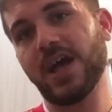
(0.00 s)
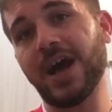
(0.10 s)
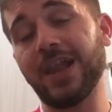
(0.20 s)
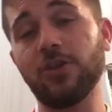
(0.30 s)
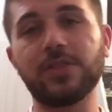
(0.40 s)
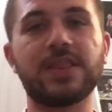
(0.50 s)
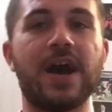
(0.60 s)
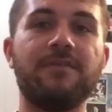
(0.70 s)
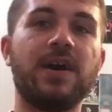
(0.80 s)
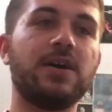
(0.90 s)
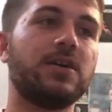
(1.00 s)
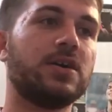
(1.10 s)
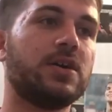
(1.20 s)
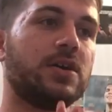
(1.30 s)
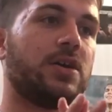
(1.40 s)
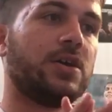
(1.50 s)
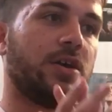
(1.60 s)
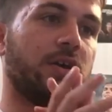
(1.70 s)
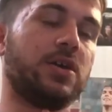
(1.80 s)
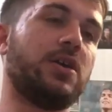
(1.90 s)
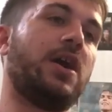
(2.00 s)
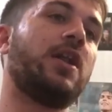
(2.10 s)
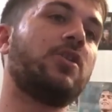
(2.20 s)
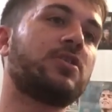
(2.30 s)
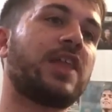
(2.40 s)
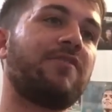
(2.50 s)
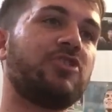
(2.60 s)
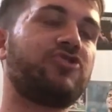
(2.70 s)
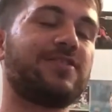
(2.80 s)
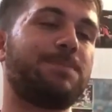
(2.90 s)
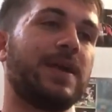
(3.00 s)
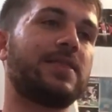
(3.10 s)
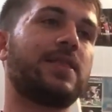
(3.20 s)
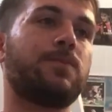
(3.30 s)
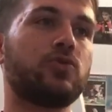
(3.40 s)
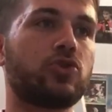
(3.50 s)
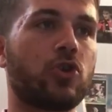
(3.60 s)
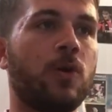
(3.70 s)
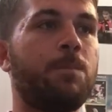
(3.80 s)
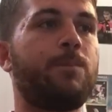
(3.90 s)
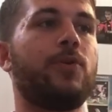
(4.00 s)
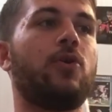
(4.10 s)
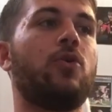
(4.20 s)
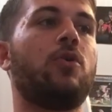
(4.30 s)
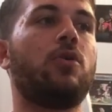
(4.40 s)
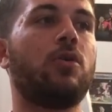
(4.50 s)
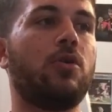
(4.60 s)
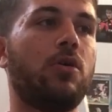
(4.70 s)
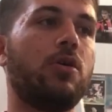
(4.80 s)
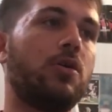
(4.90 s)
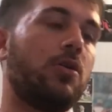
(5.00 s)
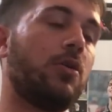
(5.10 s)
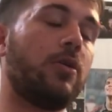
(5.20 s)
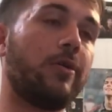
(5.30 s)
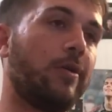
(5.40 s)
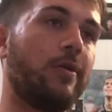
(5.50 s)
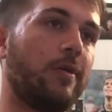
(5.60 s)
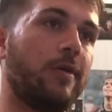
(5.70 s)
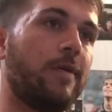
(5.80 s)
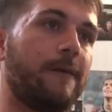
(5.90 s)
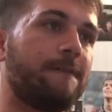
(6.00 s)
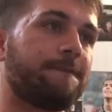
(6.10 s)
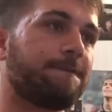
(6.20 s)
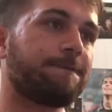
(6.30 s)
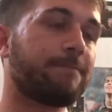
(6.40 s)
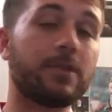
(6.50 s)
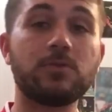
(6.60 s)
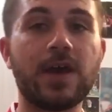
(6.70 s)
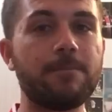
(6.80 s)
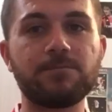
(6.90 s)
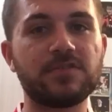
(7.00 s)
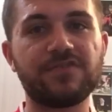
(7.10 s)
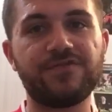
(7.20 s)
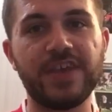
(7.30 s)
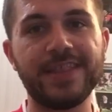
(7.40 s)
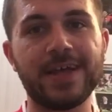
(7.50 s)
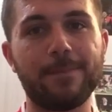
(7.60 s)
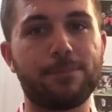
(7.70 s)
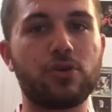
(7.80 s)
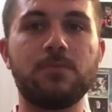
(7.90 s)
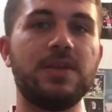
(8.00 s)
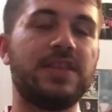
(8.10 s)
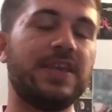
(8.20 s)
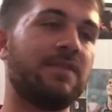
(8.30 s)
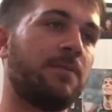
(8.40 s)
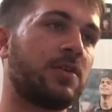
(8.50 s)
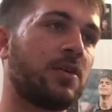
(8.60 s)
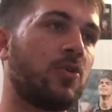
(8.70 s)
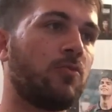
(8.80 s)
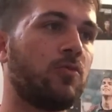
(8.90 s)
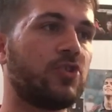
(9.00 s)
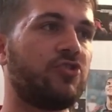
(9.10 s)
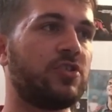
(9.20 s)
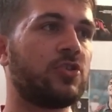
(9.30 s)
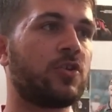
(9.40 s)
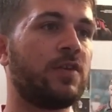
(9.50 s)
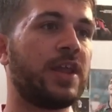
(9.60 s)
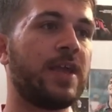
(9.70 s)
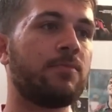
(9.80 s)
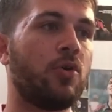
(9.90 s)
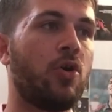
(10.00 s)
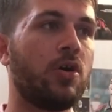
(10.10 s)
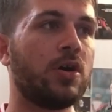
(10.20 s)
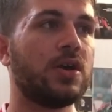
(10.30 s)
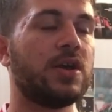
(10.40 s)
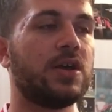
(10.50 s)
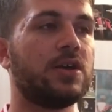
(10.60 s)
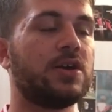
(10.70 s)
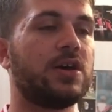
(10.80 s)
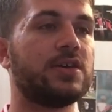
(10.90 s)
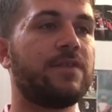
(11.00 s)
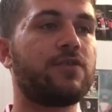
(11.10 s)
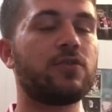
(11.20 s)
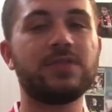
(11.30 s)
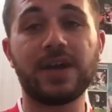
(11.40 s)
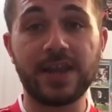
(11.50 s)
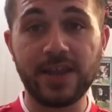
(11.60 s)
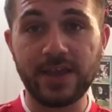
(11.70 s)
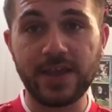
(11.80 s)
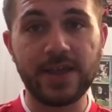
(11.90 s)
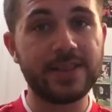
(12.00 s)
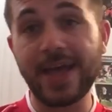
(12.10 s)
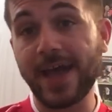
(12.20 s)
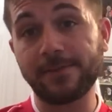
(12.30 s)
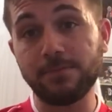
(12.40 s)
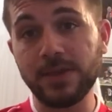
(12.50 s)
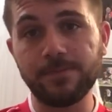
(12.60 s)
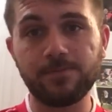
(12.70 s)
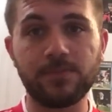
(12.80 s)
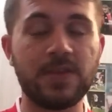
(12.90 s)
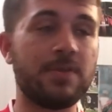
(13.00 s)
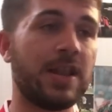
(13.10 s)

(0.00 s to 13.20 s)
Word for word: all'ottava All'ottava ci aspetta purtroppo una sfida proibitiva perché comunque ci ritroveremo ad affrontare il derby di